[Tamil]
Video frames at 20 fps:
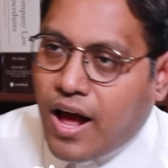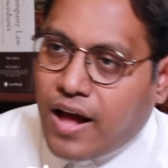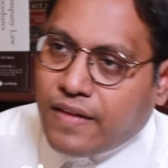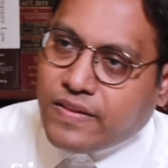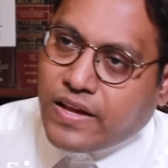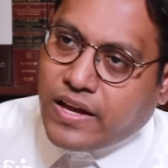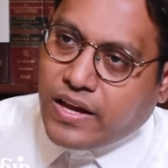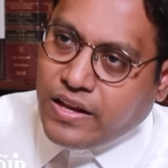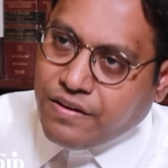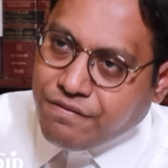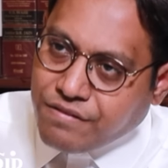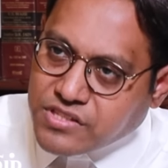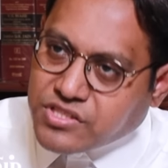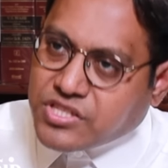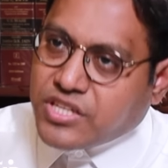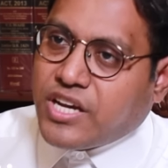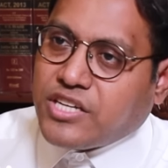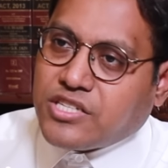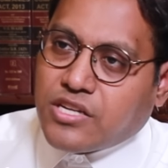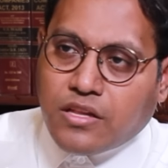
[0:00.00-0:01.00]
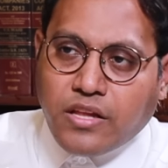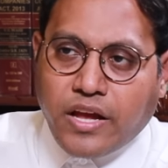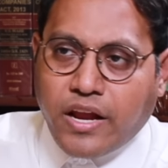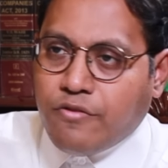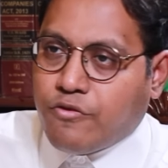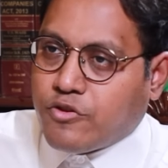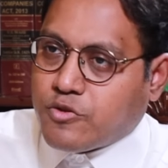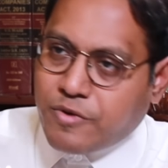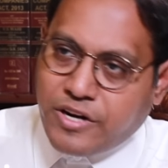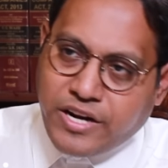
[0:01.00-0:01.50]
அந்த இன்வெஸ்டிகேஷனை தான்
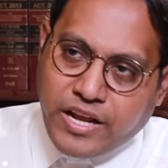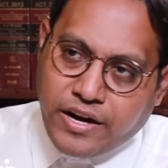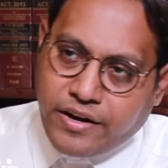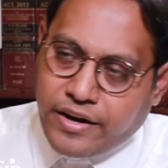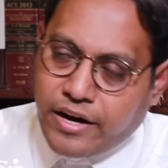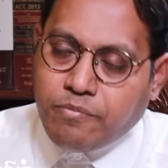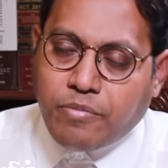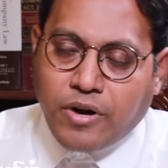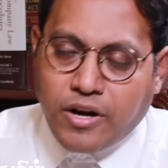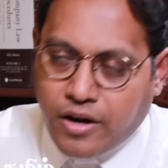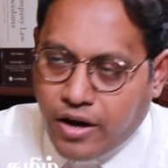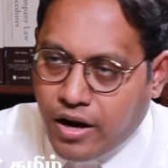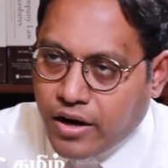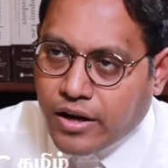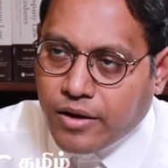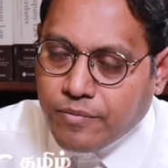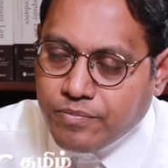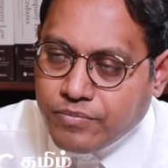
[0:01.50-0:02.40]
என்ஃபோர்ஸ்மெண்ட் டைரக்டரேட் பண்ணுறாங்க